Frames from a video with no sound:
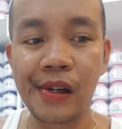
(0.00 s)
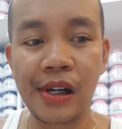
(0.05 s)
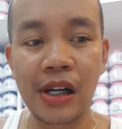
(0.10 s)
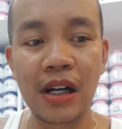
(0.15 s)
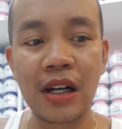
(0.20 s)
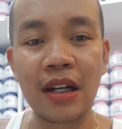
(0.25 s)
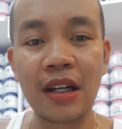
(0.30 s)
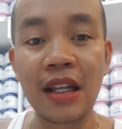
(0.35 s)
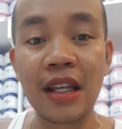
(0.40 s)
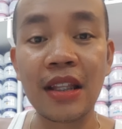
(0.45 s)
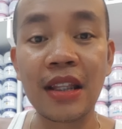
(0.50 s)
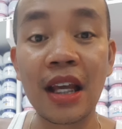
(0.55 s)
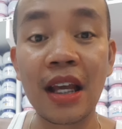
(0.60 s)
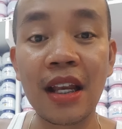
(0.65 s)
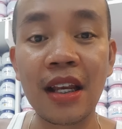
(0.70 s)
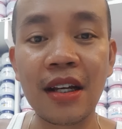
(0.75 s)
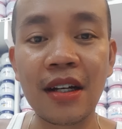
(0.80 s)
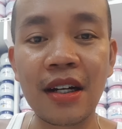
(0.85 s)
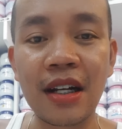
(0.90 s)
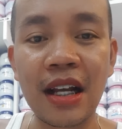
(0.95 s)
uh,
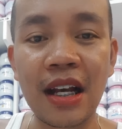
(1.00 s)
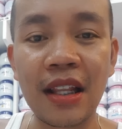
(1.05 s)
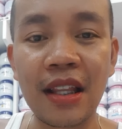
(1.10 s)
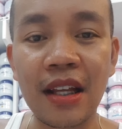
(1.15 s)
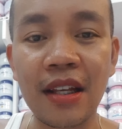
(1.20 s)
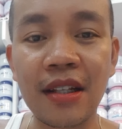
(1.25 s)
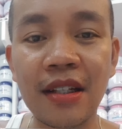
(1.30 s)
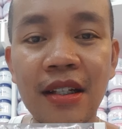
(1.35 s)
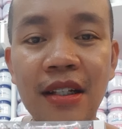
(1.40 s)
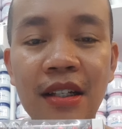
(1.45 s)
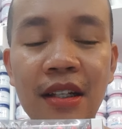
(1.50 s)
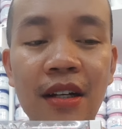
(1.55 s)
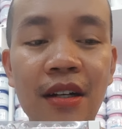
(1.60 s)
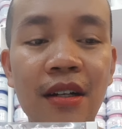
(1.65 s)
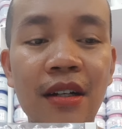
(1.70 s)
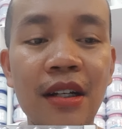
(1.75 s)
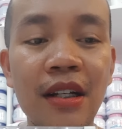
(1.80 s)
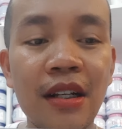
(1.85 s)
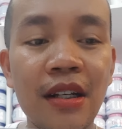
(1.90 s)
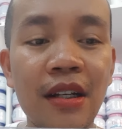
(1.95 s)
retailer natin no?
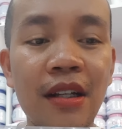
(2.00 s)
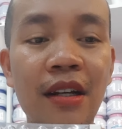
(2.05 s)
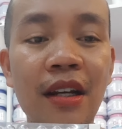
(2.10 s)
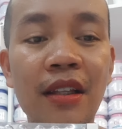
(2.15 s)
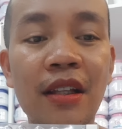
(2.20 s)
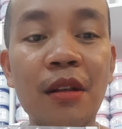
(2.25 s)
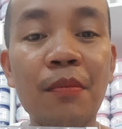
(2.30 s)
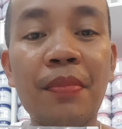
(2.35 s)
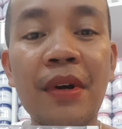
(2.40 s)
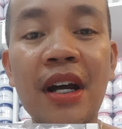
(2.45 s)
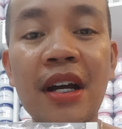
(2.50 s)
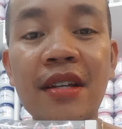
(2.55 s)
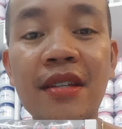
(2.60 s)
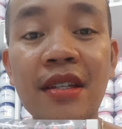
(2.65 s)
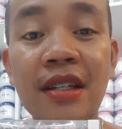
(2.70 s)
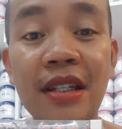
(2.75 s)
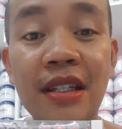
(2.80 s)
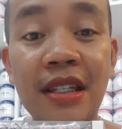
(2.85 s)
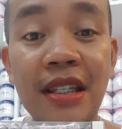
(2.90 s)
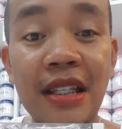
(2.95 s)
retail price
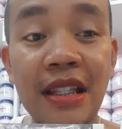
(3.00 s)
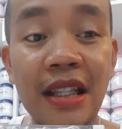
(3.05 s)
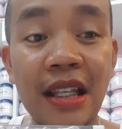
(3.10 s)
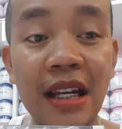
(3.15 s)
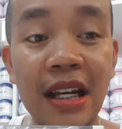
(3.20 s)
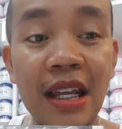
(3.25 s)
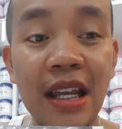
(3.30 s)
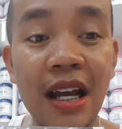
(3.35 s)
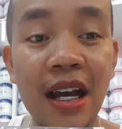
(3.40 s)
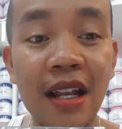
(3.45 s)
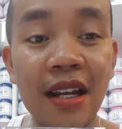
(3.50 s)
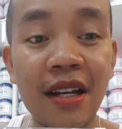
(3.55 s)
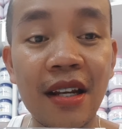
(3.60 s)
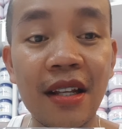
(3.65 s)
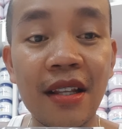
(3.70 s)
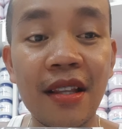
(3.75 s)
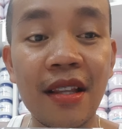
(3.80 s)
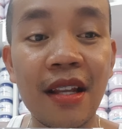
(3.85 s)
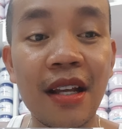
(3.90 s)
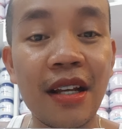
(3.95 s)
is
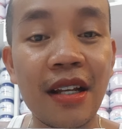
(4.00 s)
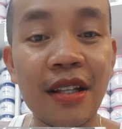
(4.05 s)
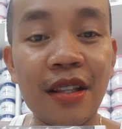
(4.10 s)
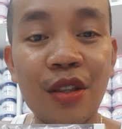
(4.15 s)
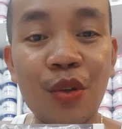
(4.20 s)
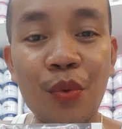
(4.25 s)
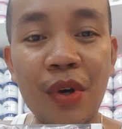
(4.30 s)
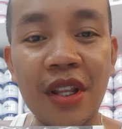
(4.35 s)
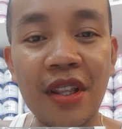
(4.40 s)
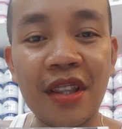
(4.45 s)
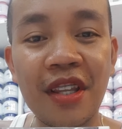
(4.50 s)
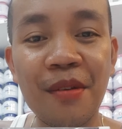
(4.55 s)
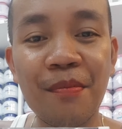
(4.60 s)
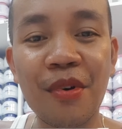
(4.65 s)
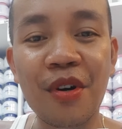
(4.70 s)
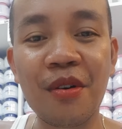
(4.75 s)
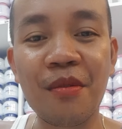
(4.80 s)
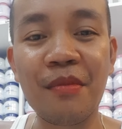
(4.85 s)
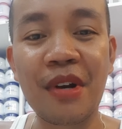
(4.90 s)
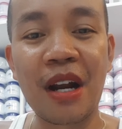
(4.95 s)
320 po
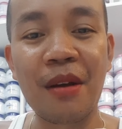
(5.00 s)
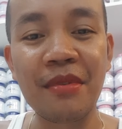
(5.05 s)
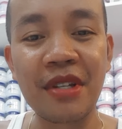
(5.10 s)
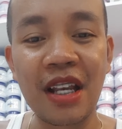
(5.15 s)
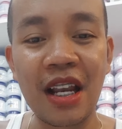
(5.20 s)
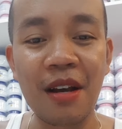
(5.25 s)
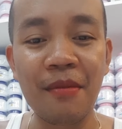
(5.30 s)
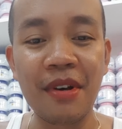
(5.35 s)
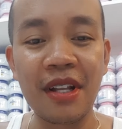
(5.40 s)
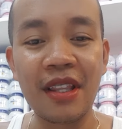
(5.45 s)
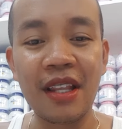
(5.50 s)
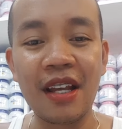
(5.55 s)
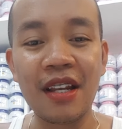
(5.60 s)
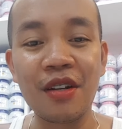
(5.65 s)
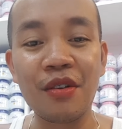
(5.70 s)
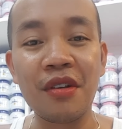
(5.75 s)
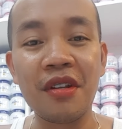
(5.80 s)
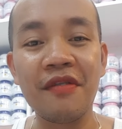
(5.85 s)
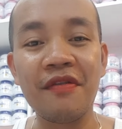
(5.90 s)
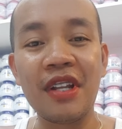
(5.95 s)
maraming salamat and
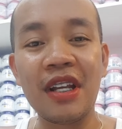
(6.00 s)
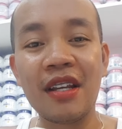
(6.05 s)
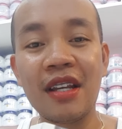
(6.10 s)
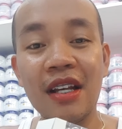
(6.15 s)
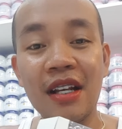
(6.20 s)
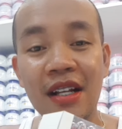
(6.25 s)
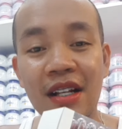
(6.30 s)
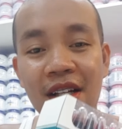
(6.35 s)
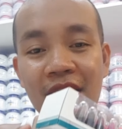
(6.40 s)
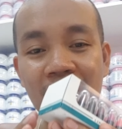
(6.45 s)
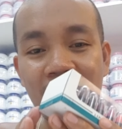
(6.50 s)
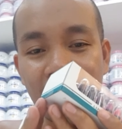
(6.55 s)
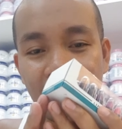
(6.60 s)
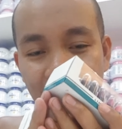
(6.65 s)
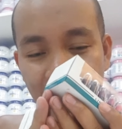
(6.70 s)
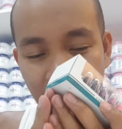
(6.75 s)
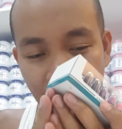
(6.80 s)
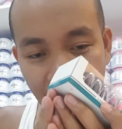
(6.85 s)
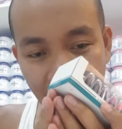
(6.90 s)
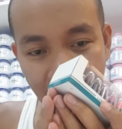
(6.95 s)
good evening
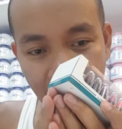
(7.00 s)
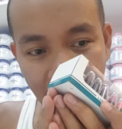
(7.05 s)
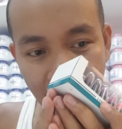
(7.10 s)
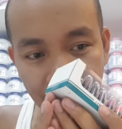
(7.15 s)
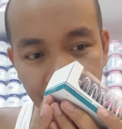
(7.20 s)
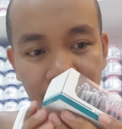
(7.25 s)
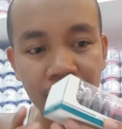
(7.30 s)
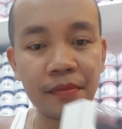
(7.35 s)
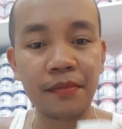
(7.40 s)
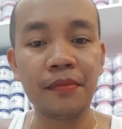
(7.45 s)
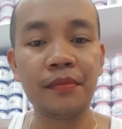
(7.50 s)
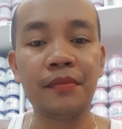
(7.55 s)
Sorry, hap.